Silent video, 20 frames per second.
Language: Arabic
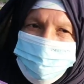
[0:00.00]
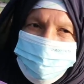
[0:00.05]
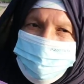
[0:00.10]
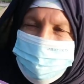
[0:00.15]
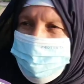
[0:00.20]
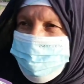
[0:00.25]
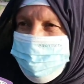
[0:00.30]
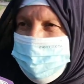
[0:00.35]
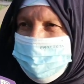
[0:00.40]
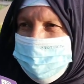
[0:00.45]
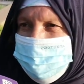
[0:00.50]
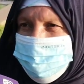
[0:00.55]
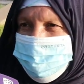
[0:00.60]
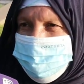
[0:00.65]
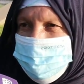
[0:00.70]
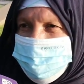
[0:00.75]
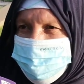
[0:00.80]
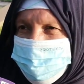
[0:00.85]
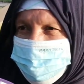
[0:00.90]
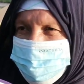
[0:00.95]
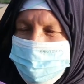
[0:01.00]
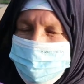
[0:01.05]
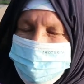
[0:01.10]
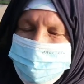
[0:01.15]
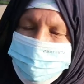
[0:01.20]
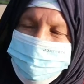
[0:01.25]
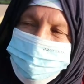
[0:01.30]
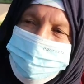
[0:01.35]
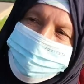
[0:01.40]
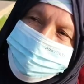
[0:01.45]
وإلا ما كانش هادشي
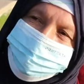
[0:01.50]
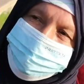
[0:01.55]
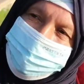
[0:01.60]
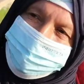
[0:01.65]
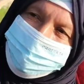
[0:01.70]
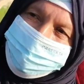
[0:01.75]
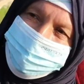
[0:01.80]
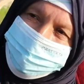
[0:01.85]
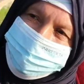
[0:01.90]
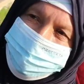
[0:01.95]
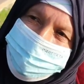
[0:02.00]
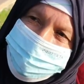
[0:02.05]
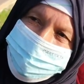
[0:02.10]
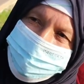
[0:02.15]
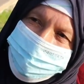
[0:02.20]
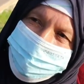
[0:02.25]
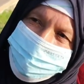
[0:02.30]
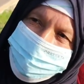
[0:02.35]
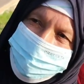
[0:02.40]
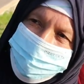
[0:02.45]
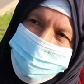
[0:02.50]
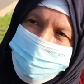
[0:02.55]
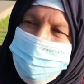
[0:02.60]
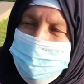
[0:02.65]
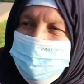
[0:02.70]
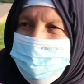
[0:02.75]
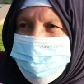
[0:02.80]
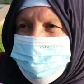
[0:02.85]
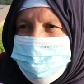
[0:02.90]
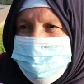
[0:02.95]
من الصاكه كاين
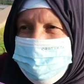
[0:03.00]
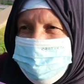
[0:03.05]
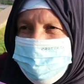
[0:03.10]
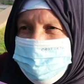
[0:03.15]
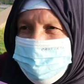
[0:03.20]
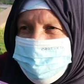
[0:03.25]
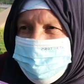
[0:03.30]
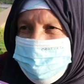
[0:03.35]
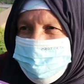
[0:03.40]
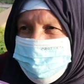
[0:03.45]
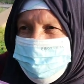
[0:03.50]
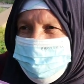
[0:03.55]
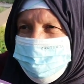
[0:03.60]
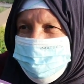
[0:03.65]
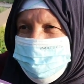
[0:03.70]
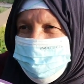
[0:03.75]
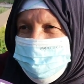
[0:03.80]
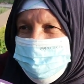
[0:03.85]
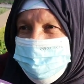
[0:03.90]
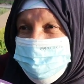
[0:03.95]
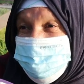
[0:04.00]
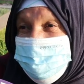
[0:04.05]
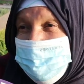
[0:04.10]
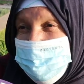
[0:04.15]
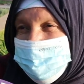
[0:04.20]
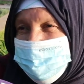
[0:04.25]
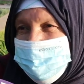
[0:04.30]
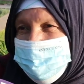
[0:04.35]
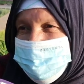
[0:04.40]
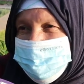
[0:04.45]
والحانوت حدانا
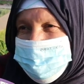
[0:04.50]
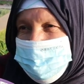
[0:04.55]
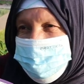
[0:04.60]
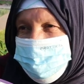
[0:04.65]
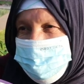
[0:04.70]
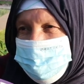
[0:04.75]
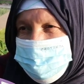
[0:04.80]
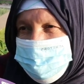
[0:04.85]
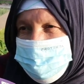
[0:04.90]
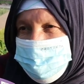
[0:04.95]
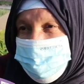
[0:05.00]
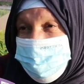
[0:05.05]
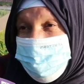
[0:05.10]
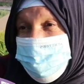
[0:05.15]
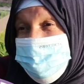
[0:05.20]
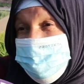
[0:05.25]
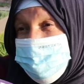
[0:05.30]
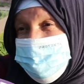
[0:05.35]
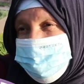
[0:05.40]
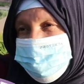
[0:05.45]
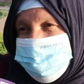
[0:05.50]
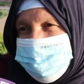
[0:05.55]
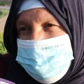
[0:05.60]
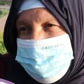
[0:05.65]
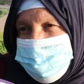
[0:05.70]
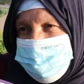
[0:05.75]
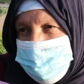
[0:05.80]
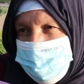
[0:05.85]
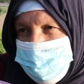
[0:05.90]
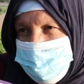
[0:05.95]
شحال كيعطي لولدي وهي اللي
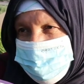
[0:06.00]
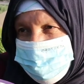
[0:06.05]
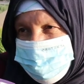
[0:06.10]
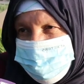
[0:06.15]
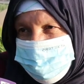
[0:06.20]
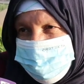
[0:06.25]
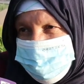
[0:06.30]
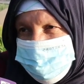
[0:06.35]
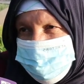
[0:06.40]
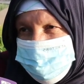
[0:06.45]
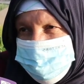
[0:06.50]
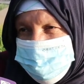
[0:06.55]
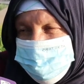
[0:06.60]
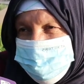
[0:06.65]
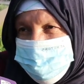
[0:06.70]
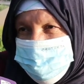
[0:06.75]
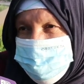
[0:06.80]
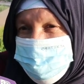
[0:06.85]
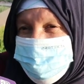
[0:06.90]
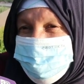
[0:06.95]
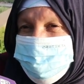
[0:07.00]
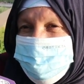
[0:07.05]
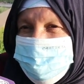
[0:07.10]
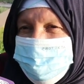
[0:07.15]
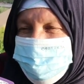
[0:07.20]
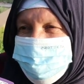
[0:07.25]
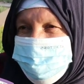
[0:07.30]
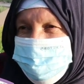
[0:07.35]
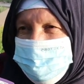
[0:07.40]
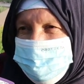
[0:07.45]
كتصيفطو حتى
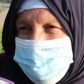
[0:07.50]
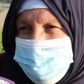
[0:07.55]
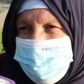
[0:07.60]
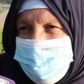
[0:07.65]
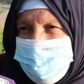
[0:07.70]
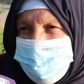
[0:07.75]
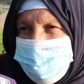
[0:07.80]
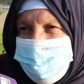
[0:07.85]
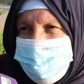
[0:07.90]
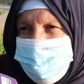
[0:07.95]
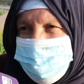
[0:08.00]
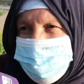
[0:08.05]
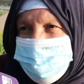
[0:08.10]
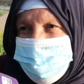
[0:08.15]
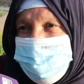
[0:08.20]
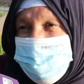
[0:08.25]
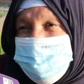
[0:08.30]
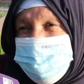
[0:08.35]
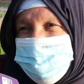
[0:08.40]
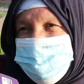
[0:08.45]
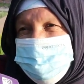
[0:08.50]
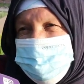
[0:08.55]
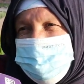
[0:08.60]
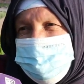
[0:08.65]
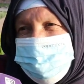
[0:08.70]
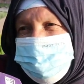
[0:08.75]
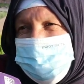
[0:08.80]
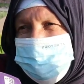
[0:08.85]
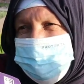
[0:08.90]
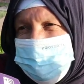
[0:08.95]
كيمشي كياخذ الفلوس باش
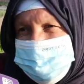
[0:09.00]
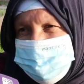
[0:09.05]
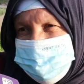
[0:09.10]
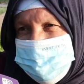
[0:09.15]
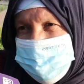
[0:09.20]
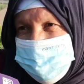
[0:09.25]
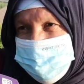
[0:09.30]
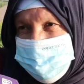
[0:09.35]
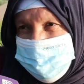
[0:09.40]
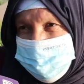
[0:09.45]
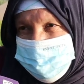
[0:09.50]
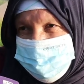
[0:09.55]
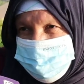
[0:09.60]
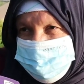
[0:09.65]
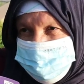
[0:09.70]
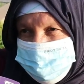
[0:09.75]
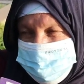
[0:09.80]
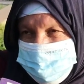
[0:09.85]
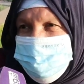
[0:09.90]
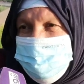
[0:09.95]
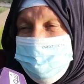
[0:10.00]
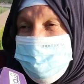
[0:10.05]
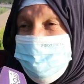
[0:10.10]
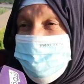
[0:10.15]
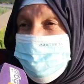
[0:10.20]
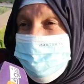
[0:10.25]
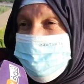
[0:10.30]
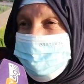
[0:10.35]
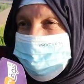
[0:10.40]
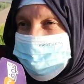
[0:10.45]
تشري البليه ديالها
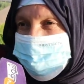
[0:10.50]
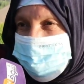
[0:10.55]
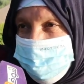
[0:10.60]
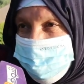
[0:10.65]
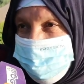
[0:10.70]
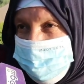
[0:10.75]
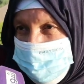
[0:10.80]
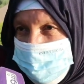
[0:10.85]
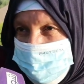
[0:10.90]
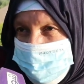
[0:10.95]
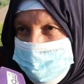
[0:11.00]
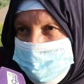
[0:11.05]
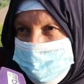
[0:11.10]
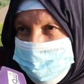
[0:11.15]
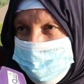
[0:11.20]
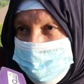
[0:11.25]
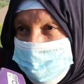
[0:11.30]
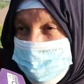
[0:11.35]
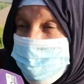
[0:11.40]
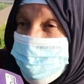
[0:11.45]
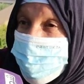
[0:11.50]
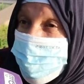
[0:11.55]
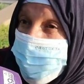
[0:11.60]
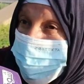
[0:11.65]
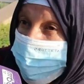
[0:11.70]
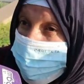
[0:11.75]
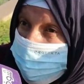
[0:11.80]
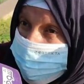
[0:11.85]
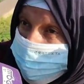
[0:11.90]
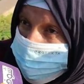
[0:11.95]
هي كتكمي
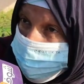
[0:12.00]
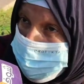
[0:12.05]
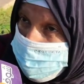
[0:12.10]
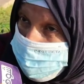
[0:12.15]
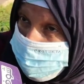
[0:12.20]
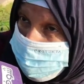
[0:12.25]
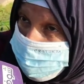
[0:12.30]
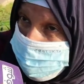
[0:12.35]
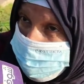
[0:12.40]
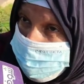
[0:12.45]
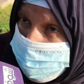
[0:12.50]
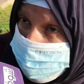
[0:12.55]
وكتشرب